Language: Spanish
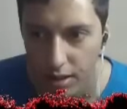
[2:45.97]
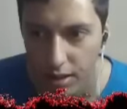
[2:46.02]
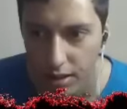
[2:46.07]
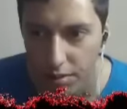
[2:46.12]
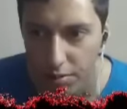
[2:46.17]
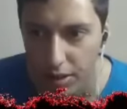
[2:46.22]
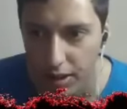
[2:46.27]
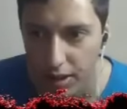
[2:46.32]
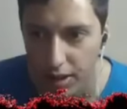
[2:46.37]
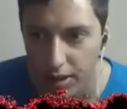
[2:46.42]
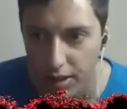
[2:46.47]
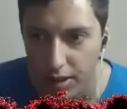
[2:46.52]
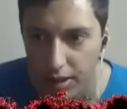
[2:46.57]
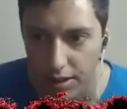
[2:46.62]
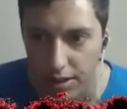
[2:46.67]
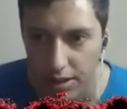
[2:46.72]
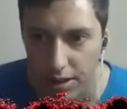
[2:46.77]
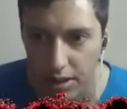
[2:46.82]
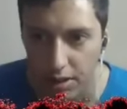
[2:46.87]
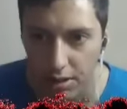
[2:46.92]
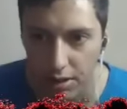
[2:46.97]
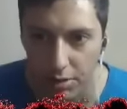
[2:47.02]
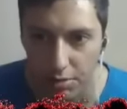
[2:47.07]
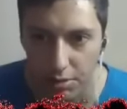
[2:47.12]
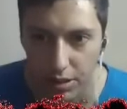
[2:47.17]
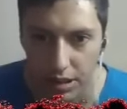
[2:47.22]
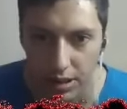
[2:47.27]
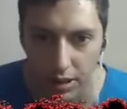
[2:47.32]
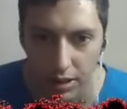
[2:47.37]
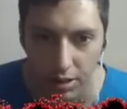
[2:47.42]
Miren, está cerrado, no se
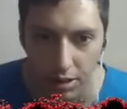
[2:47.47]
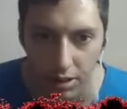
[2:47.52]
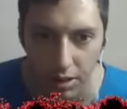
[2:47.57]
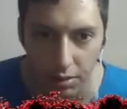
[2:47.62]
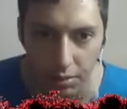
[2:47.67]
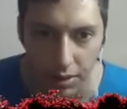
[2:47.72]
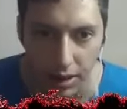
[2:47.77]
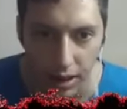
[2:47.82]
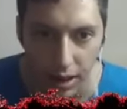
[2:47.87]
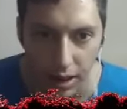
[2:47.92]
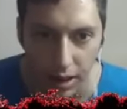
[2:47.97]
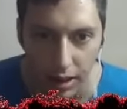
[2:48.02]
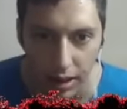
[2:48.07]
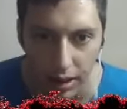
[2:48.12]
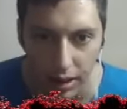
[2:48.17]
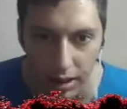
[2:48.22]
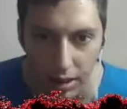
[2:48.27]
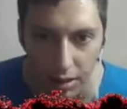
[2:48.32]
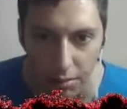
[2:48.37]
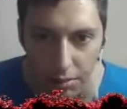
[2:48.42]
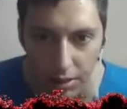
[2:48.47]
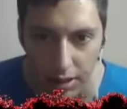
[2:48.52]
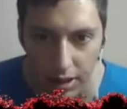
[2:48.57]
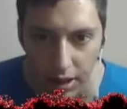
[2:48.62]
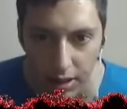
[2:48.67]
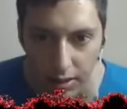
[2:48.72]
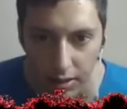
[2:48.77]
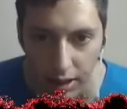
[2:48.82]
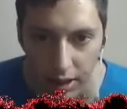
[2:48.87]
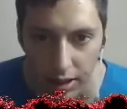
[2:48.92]
puede seguir subiendo por acá. Y esta puerta
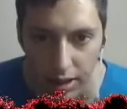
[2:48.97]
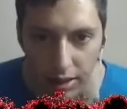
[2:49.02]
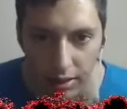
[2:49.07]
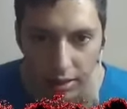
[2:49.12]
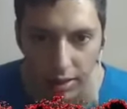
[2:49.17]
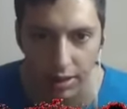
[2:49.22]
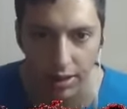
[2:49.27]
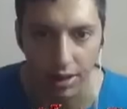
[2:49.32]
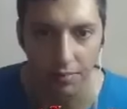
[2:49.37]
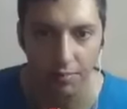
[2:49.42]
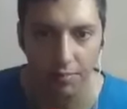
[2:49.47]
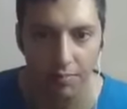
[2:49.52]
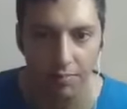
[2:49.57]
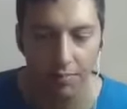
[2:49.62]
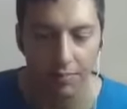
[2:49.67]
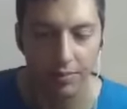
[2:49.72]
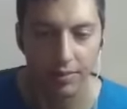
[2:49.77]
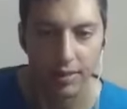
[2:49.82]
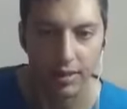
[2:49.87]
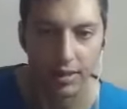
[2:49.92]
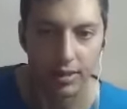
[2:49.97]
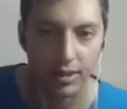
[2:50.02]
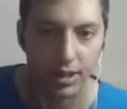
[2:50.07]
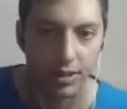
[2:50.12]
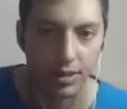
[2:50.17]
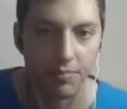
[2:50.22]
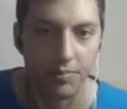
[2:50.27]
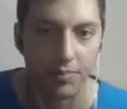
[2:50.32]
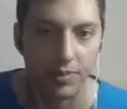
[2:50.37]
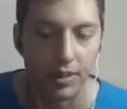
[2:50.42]
debería estar abierta. Sí,
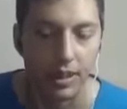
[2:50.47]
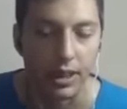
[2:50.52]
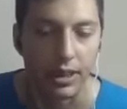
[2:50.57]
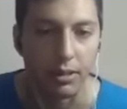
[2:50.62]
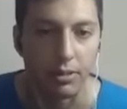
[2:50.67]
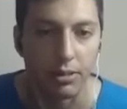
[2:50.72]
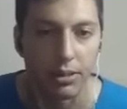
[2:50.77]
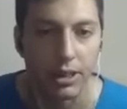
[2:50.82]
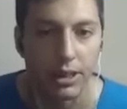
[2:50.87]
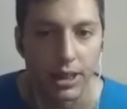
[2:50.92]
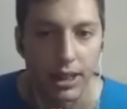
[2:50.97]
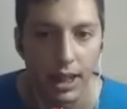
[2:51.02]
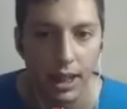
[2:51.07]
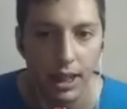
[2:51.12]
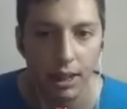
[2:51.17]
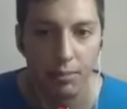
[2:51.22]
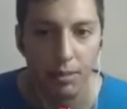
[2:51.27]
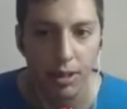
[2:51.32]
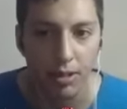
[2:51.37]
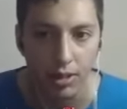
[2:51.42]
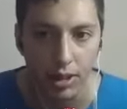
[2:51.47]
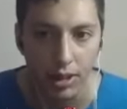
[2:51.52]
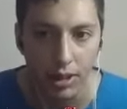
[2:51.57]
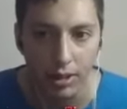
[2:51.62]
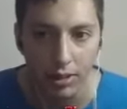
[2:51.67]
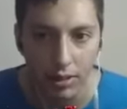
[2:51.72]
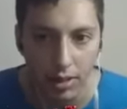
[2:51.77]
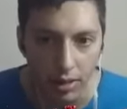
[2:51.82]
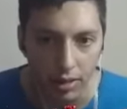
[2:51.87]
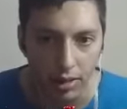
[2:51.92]
ya estamos en el ala
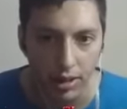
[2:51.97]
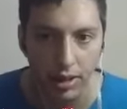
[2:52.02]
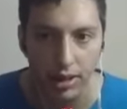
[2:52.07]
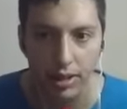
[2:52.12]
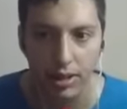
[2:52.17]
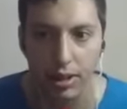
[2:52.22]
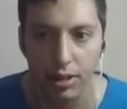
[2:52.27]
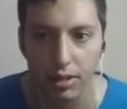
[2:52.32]
masculino, ahora desde el